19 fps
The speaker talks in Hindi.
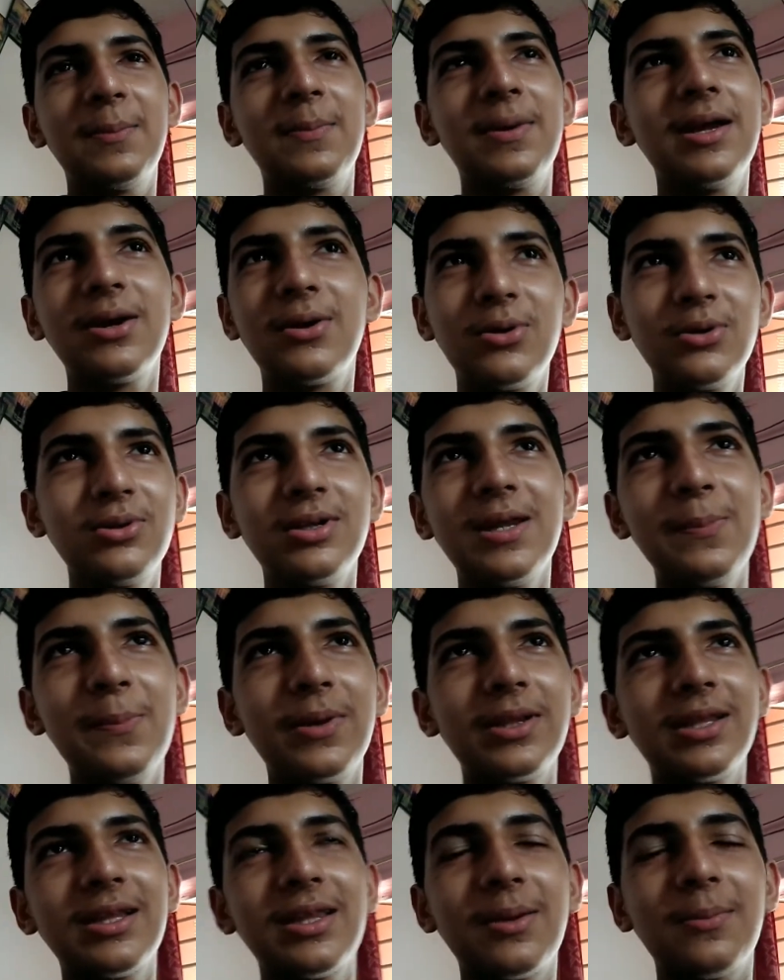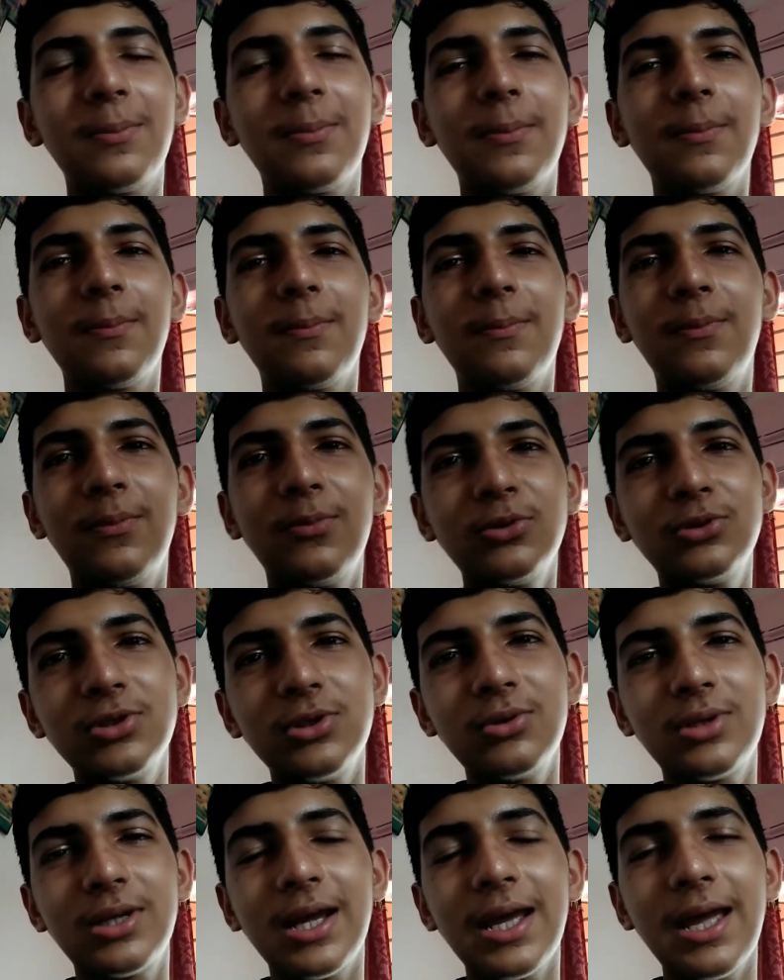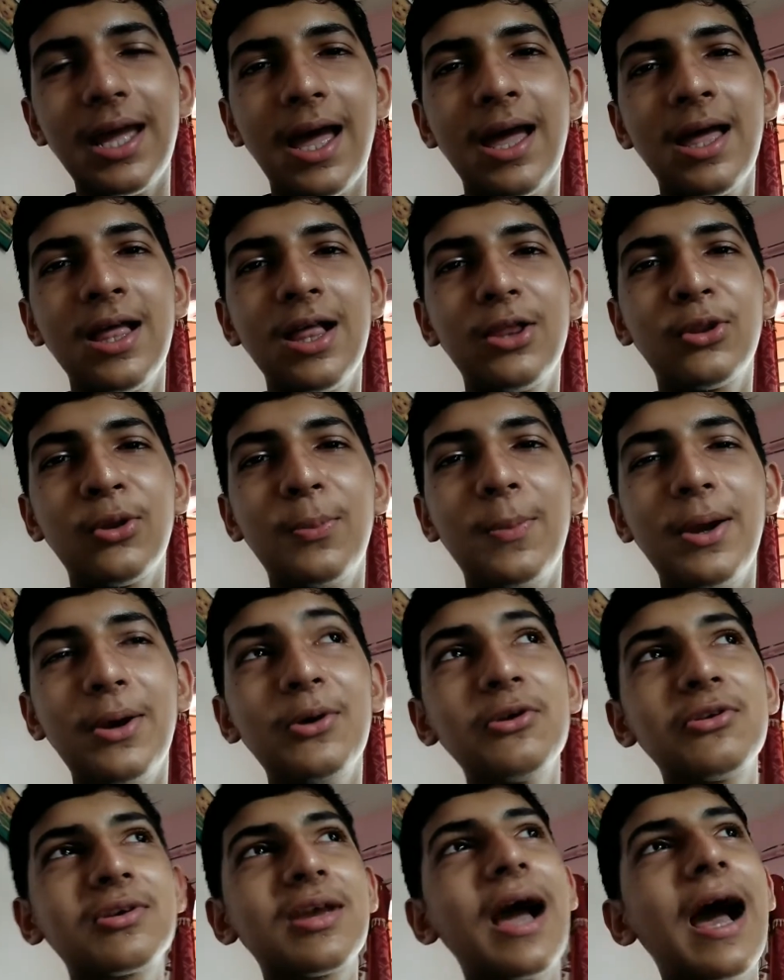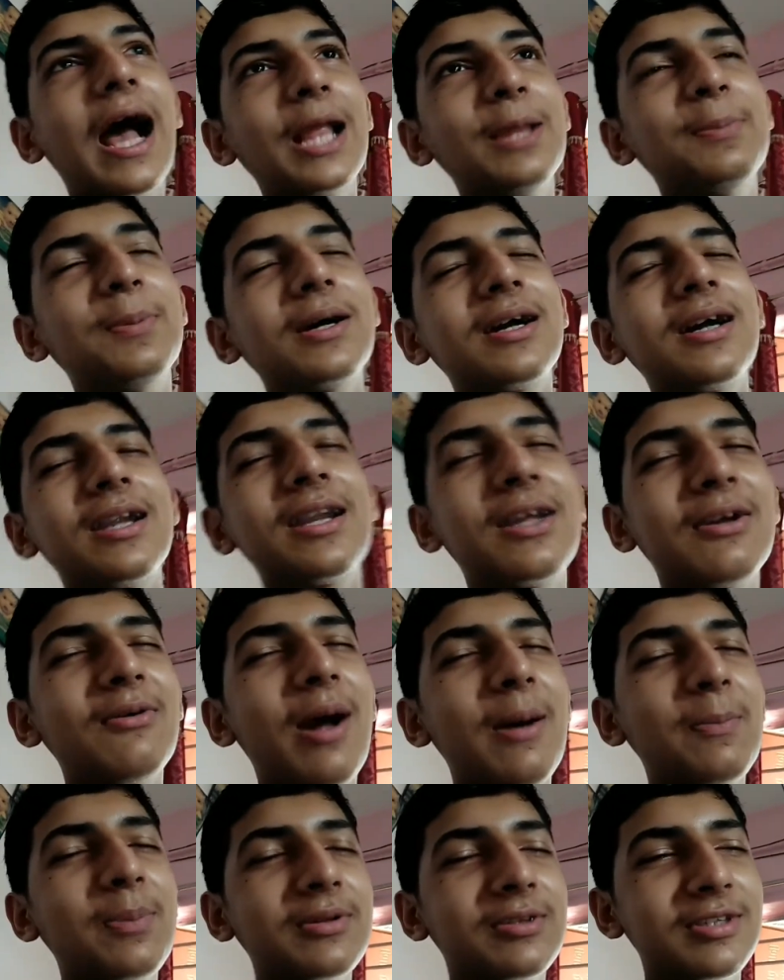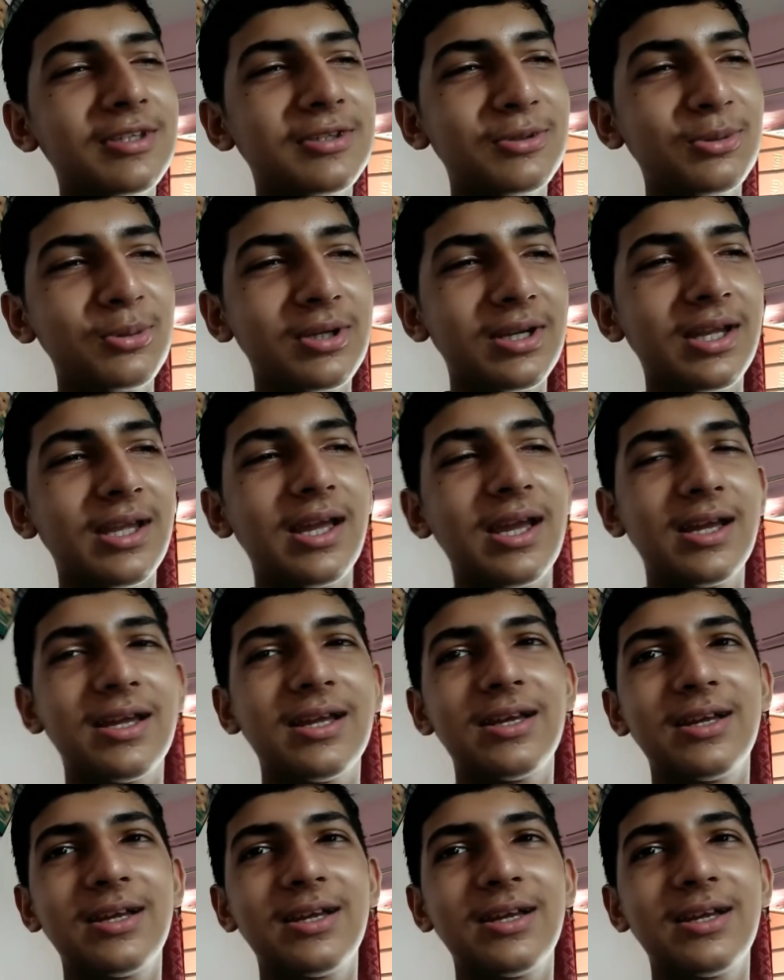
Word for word: मेरे को तो नहीं पता था मुझे उठाया तो मैं उसका हाथ पकड़ के वापस से सो गया